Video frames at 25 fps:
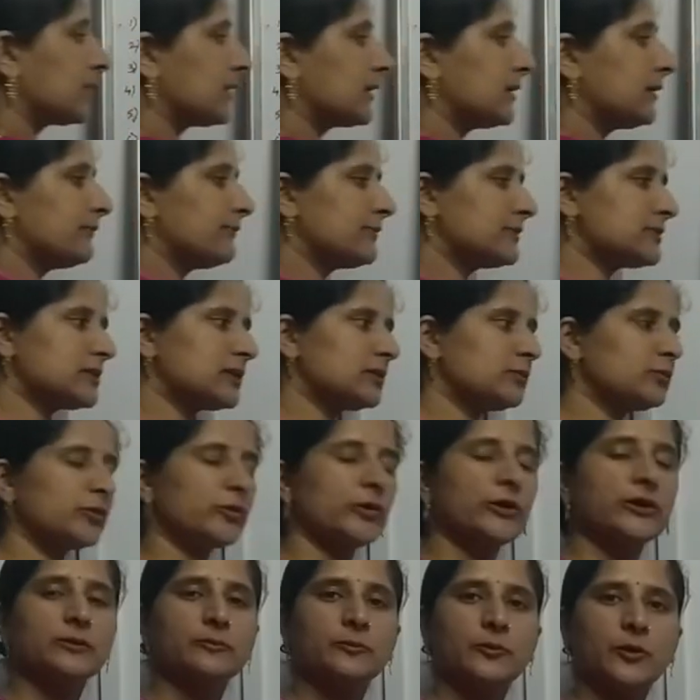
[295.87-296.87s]
कि विसल
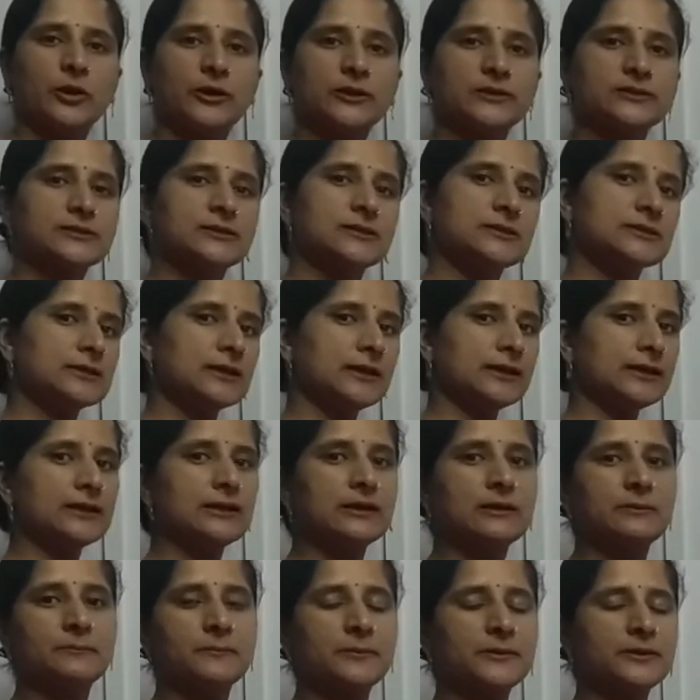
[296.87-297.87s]
ब्लोइंग पॉलिसी कई
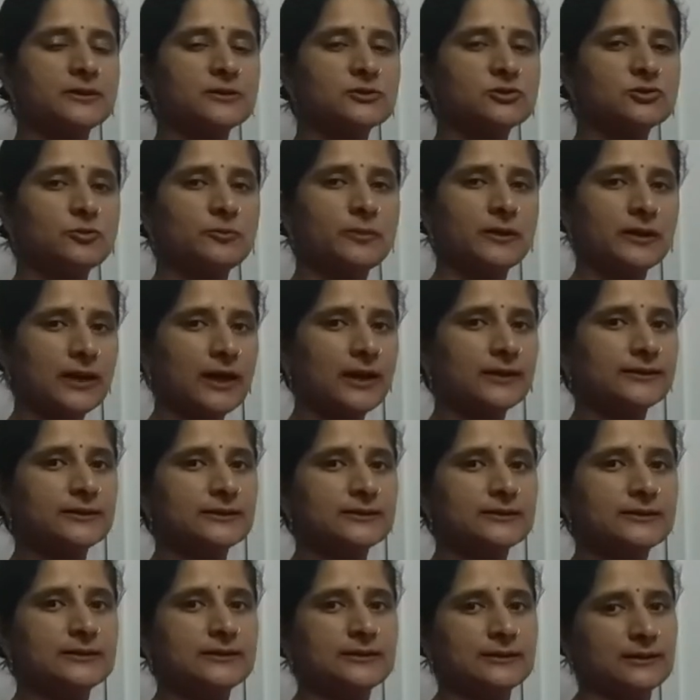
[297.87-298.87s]
कंपनीज तो बना
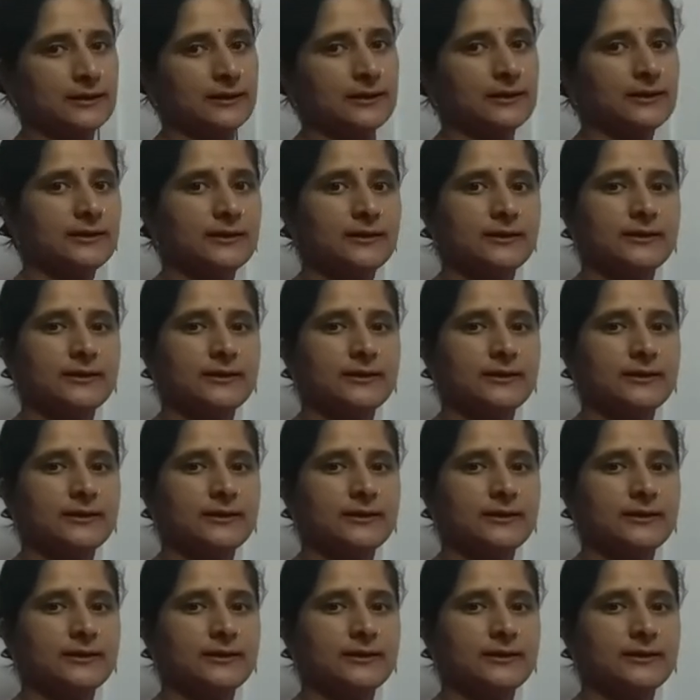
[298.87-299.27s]
देती हैं